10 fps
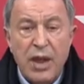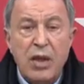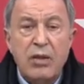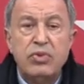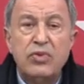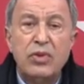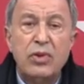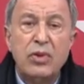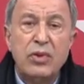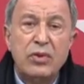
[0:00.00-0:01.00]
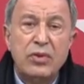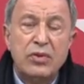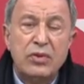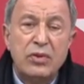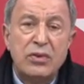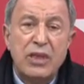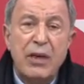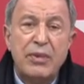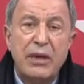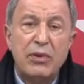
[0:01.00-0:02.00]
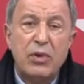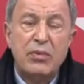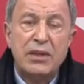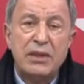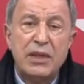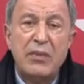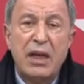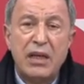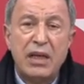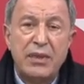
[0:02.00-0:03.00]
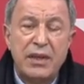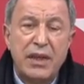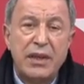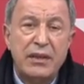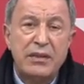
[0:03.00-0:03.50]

Bu depremin olmasının hemen akabinde